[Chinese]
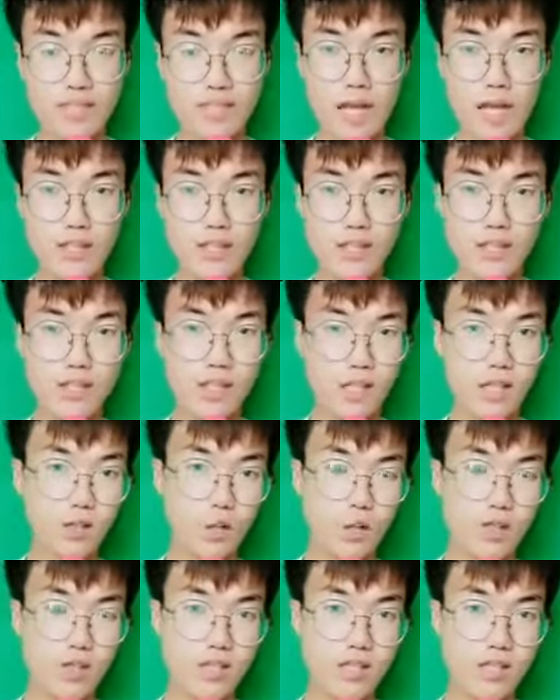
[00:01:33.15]
那么，大家
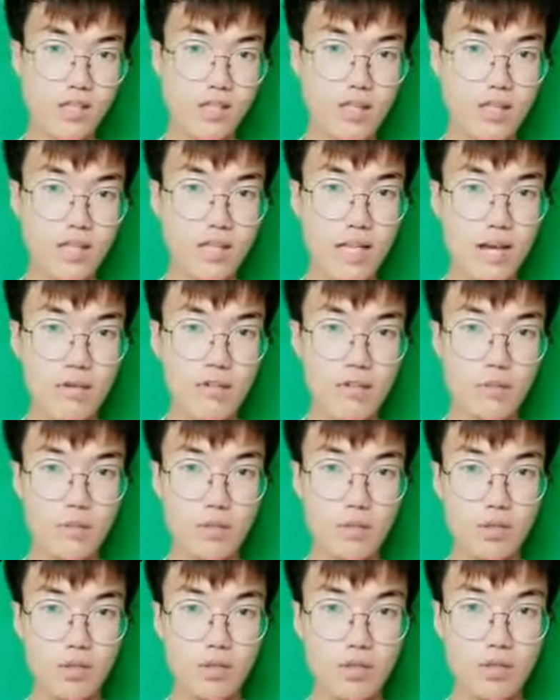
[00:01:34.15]
还能想到一些
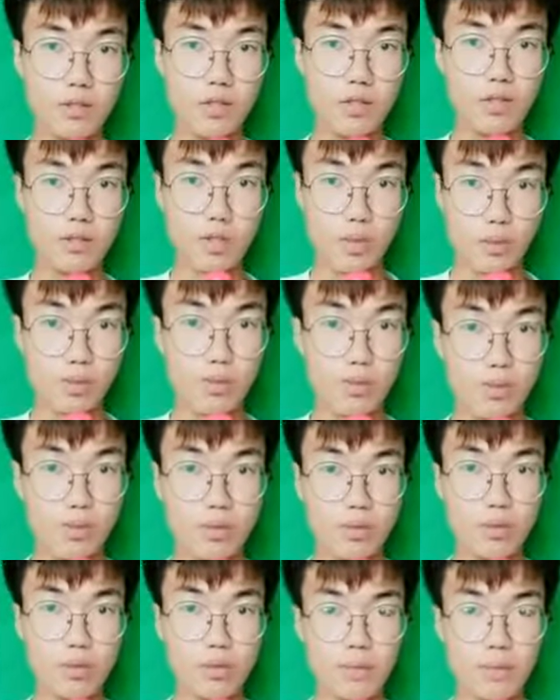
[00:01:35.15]
其他什么
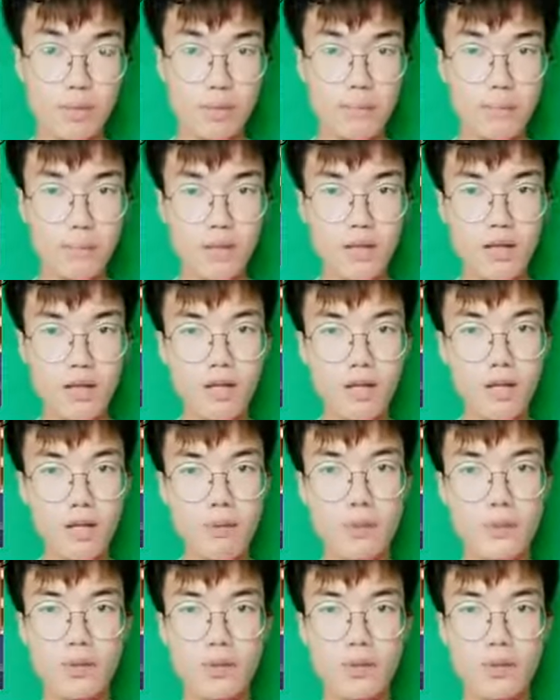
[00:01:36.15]
有趣的组合吗？